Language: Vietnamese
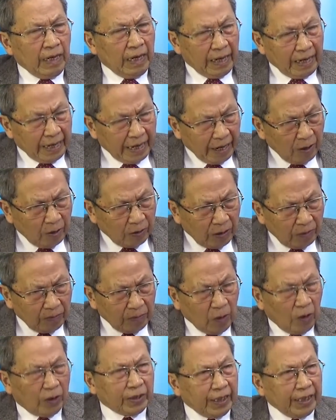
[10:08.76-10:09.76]
Nếu không
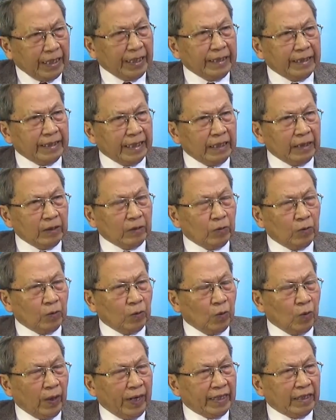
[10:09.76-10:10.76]
có sự hiện diện
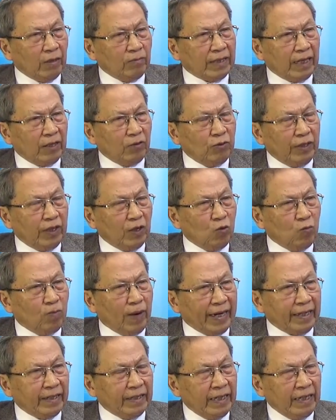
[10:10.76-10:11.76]
của hệ thống xã hội chủ nghĩa hùng
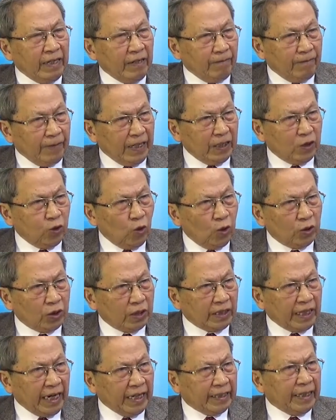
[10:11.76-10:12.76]
mạnh với Liên Xô
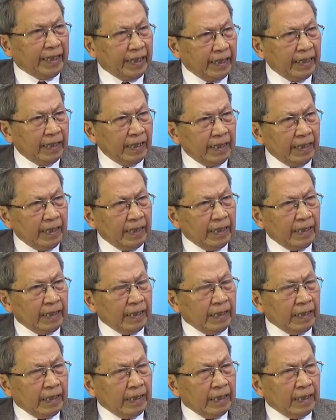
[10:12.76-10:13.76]
thành trì
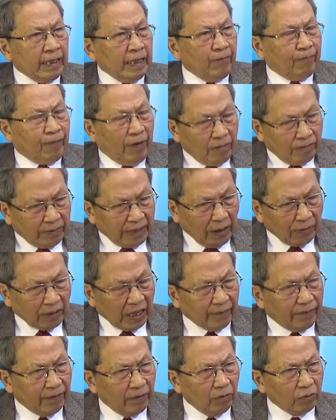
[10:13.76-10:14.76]
thì phong trào
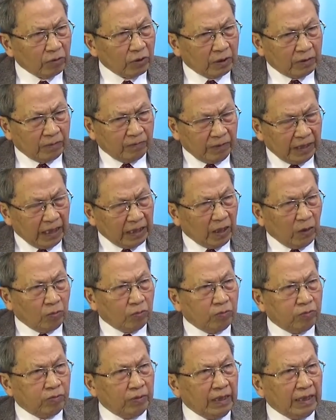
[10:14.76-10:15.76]
giải phóng dân
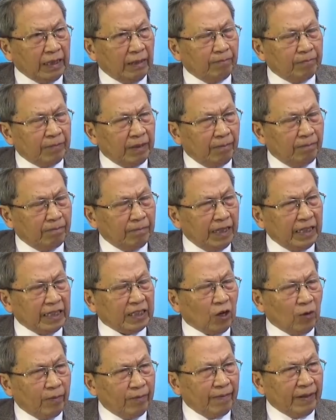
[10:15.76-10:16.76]
tộc những năm năm mươi,
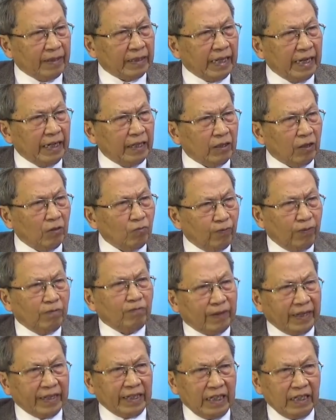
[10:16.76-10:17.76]
sáu mươi thế kỷ không
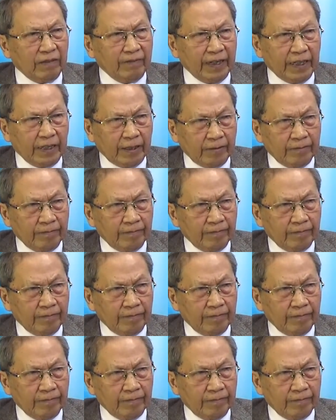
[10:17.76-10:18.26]
phát triển như vậy.